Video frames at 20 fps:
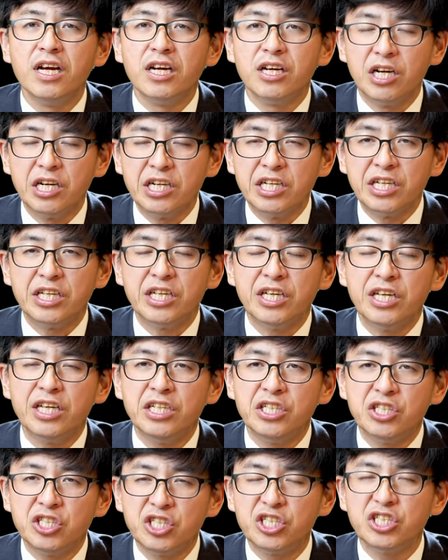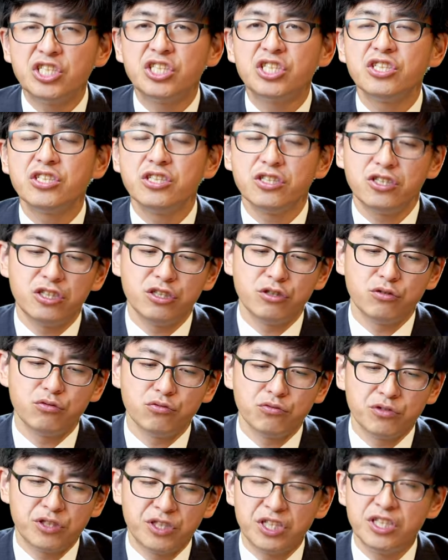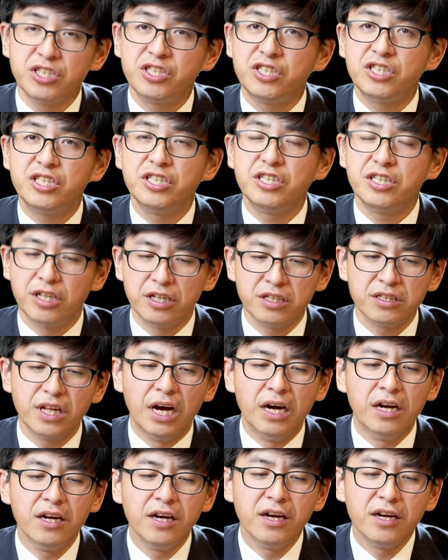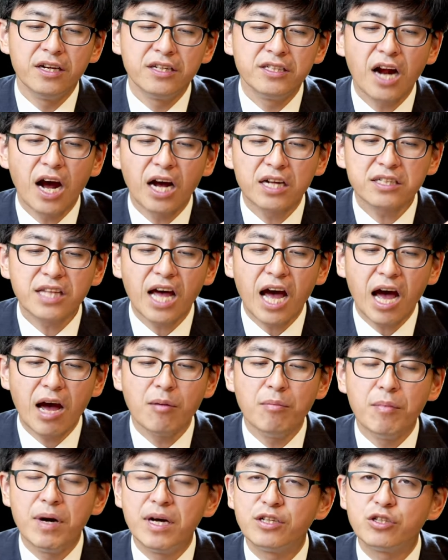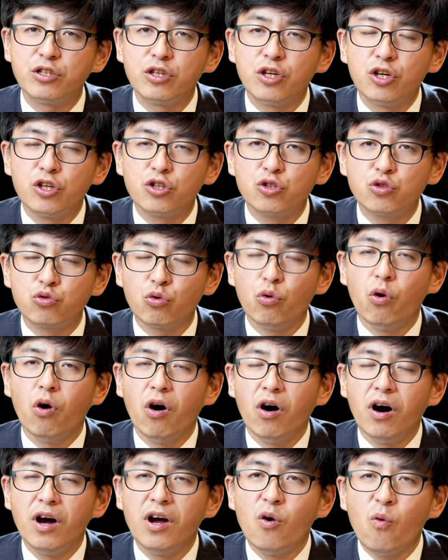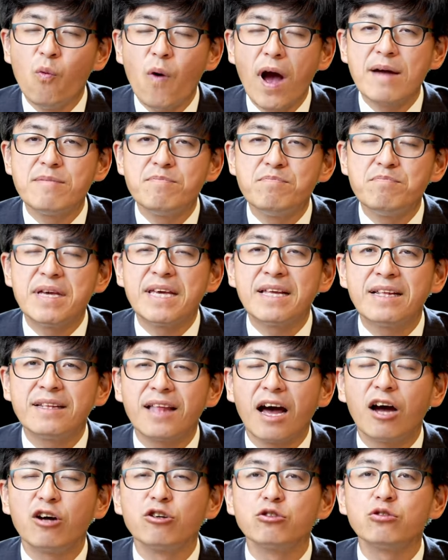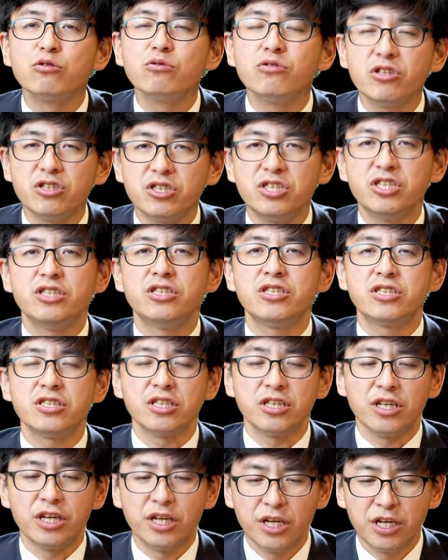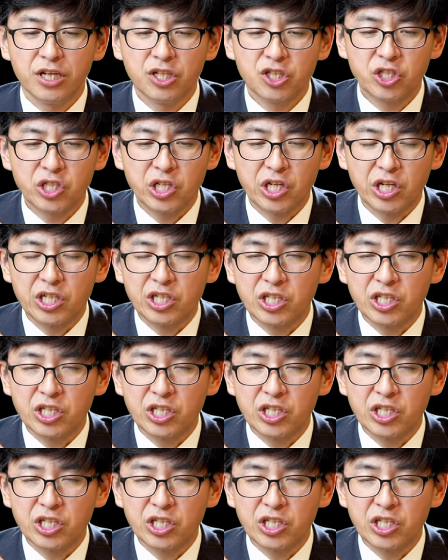礼仪、祭祀的制度、节期等等，让他们做万民当中的祭司是。